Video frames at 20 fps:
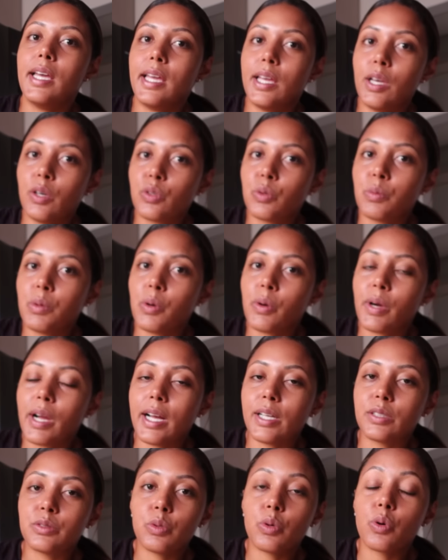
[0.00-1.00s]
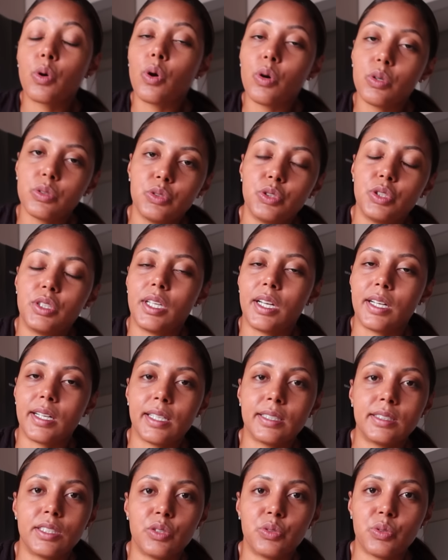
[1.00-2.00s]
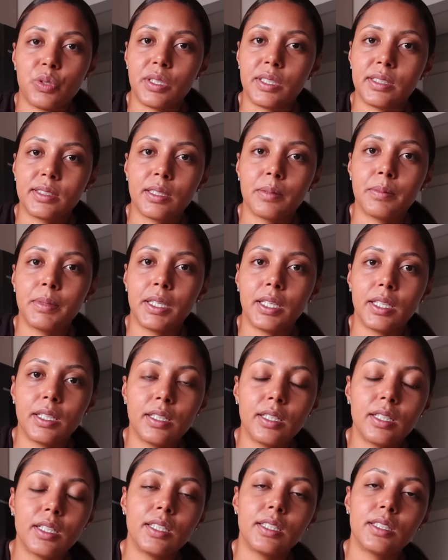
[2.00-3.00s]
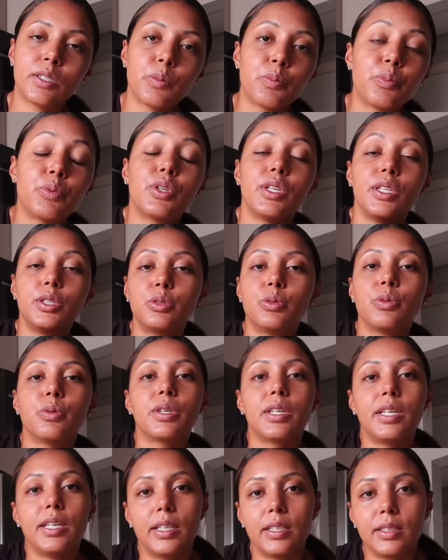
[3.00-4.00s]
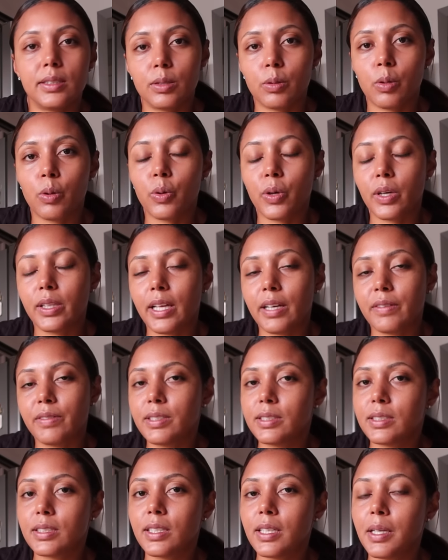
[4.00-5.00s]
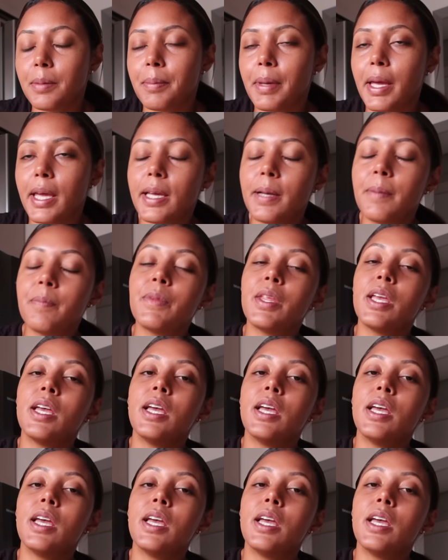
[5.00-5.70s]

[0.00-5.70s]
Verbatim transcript: Eu, no meu caso, eu gosto de treinar às 6 horas da manhã, então por isso que antes eu acordava às 5 e meia,